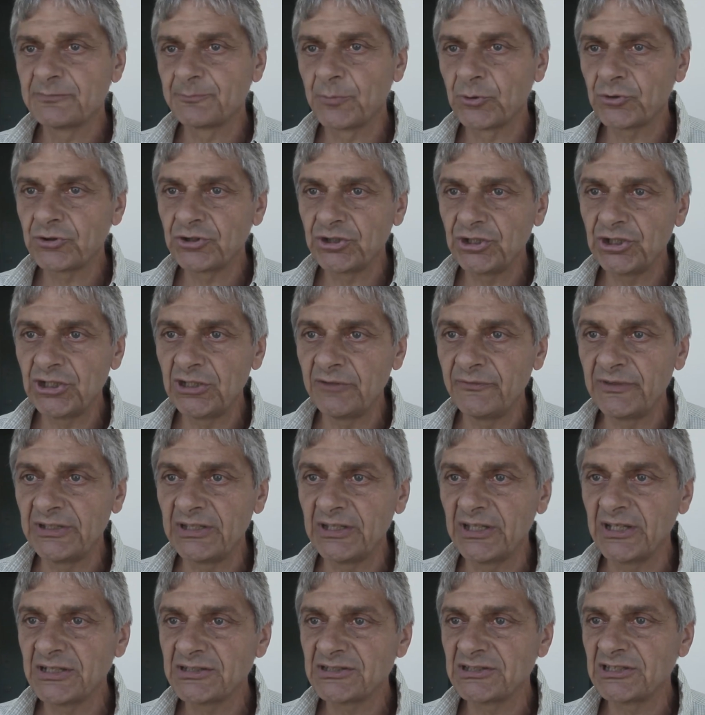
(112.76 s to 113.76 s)

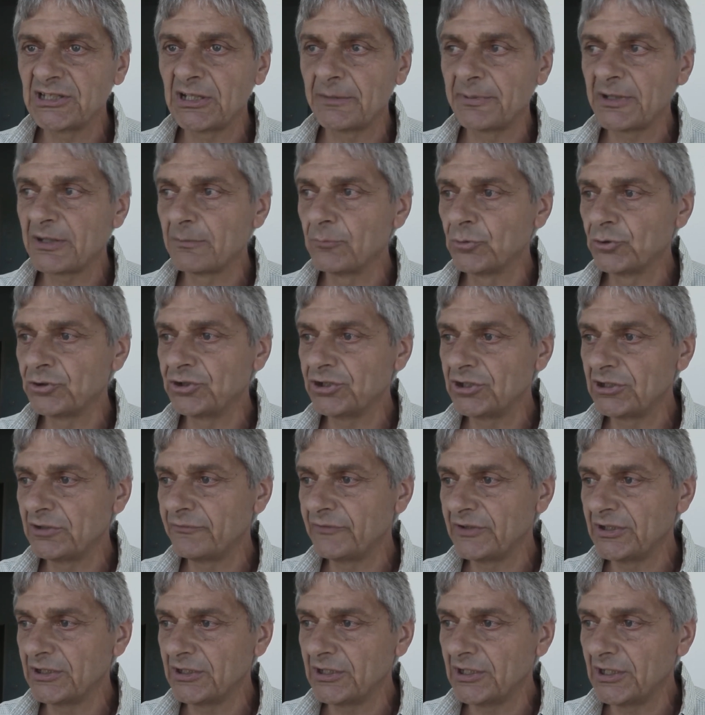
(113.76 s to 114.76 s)
sportivi e sia per
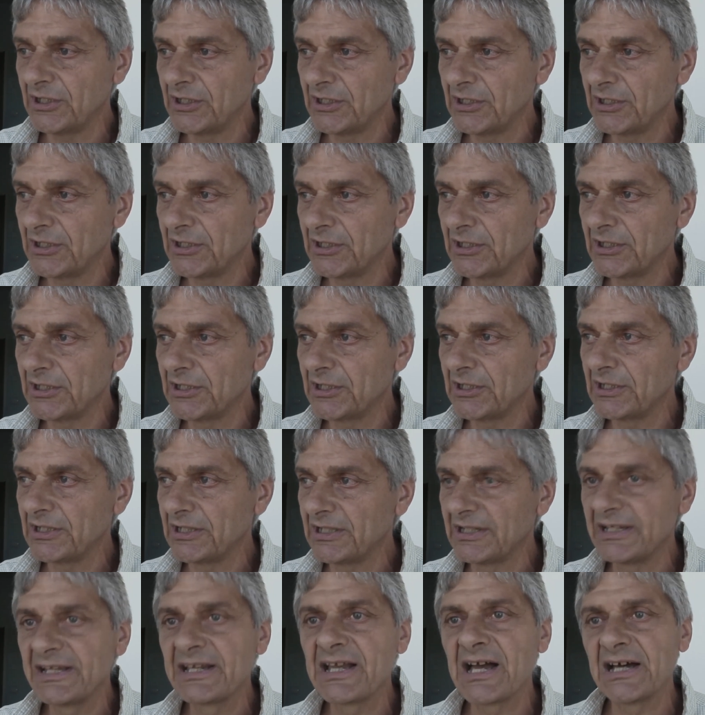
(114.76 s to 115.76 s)
motivi
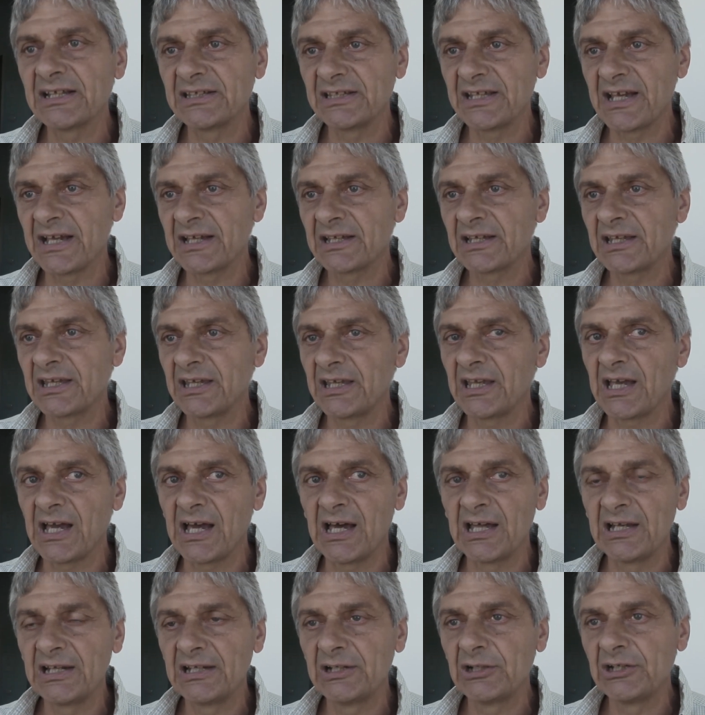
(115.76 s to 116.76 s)
eh, legati anche
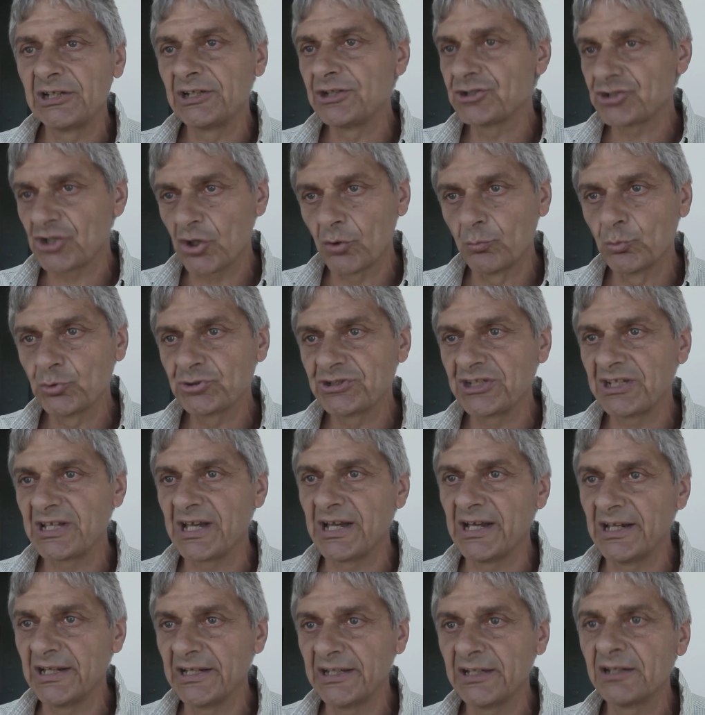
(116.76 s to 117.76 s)
al liceo
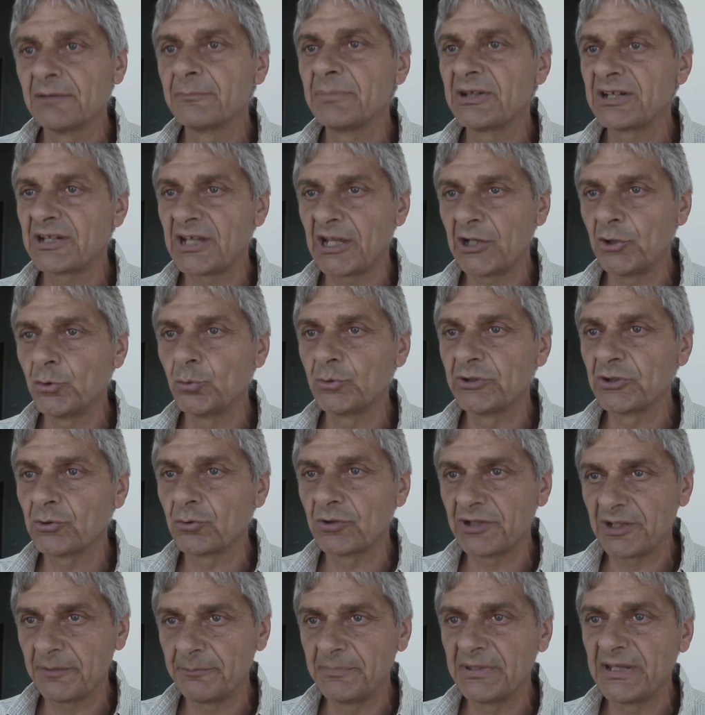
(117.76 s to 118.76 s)
musicale, perché è
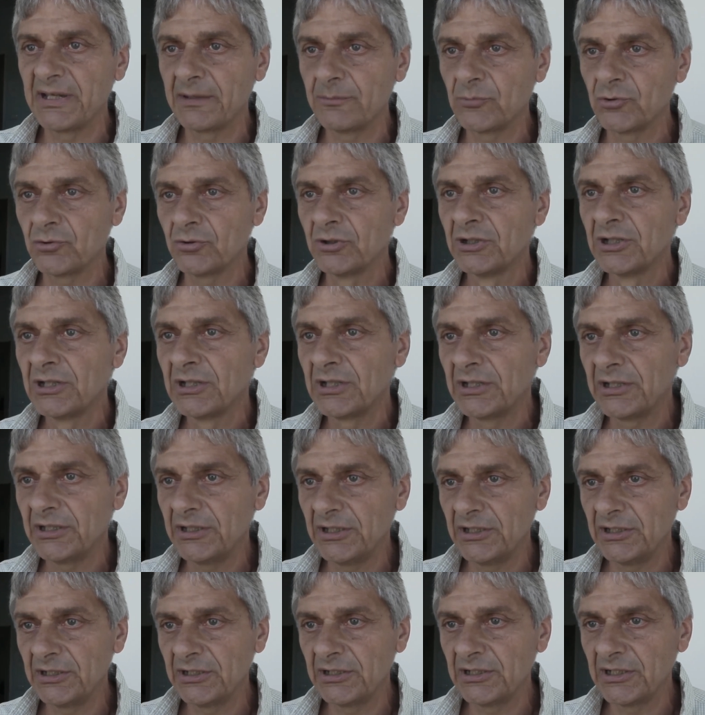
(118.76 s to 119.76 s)
l'unico che abbiamo
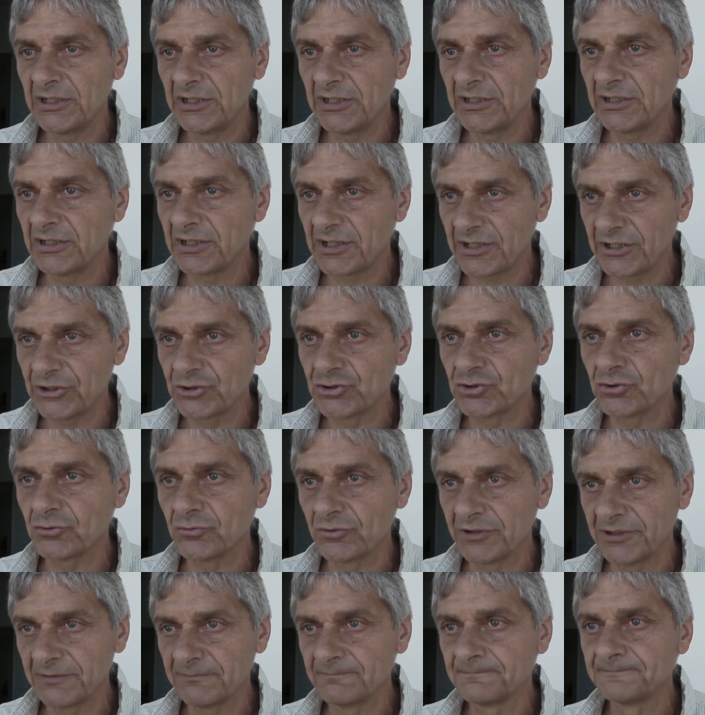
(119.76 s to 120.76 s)
in eh,
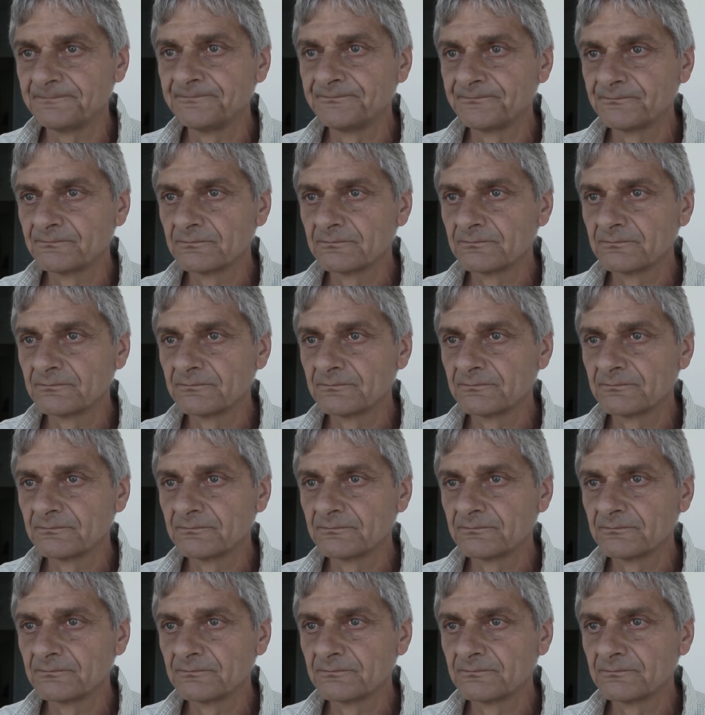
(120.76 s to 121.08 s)
regione.